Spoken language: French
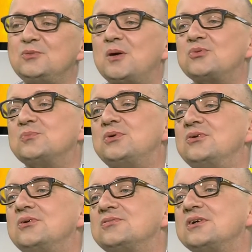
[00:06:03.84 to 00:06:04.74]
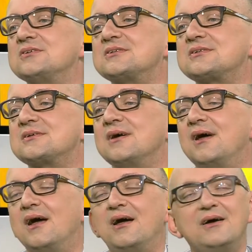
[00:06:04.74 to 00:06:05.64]
du pape Jean-Paul II en France.
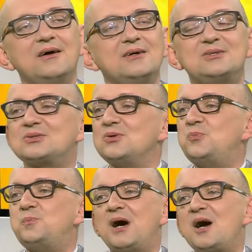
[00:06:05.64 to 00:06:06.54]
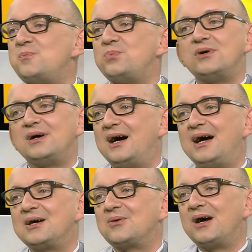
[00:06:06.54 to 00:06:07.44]
Ce pape. Donc là,